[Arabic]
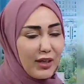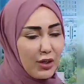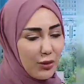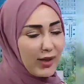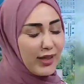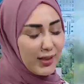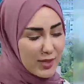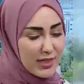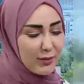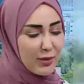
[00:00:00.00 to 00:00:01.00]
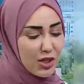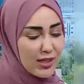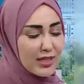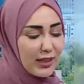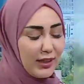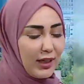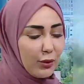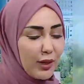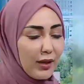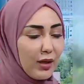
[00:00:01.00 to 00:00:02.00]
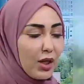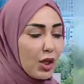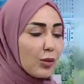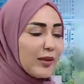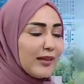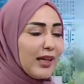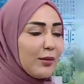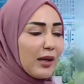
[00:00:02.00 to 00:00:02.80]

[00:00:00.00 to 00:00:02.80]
انه هل احنا بنستخدمها بشكل صحيح او لا وبالتالي